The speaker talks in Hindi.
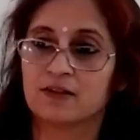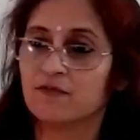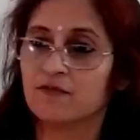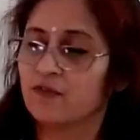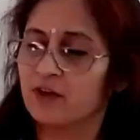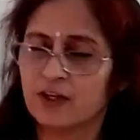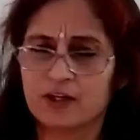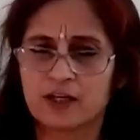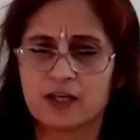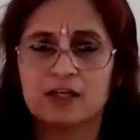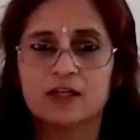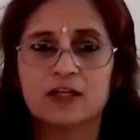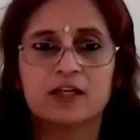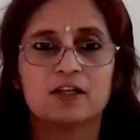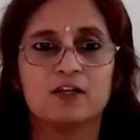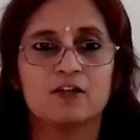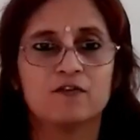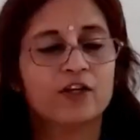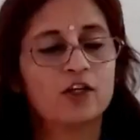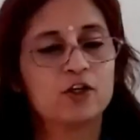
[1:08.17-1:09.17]
we really
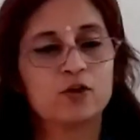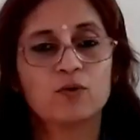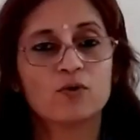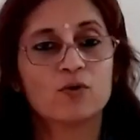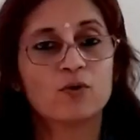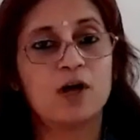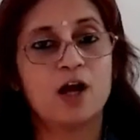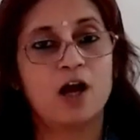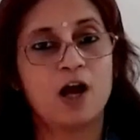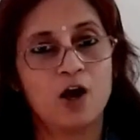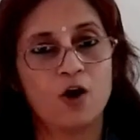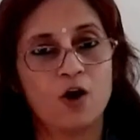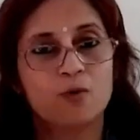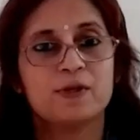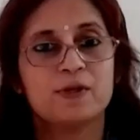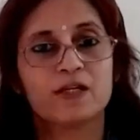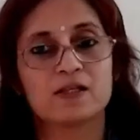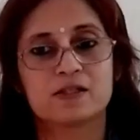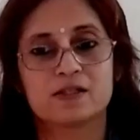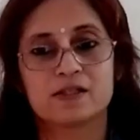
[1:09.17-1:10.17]
we don't know how many